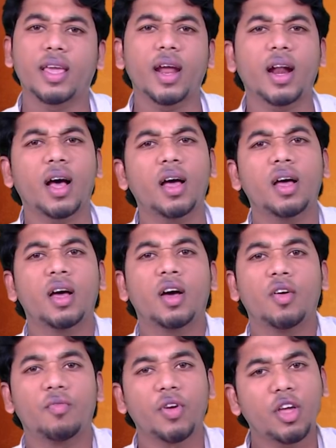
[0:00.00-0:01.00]
ஏன்னா
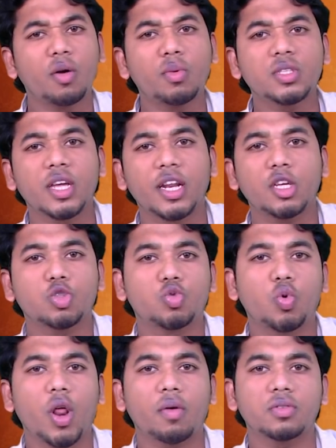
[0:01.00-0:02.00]
விக்ரமும் சரி
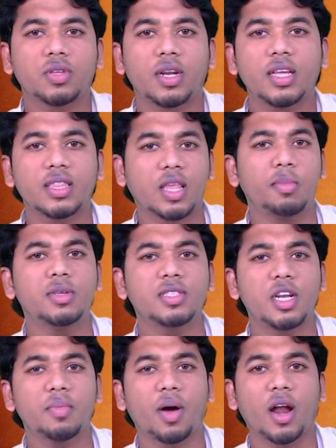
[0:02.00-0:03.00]
சூர்யாவும் சரி தமிழ்
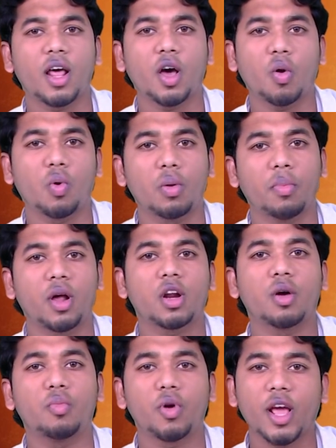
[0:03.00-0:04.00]
சினிமாவில் ஒரு
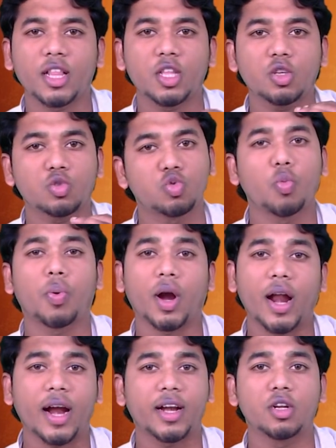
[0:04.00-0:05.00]
மறுக்க முடியாத
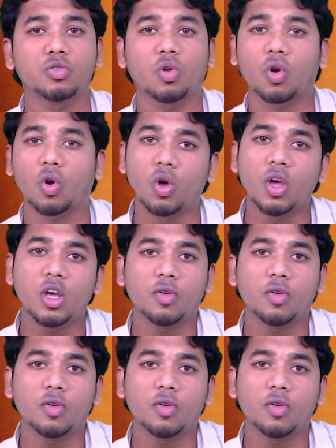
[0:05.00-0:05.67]
சூப்பரான ஆக்டர்னு சொல்கிறோம்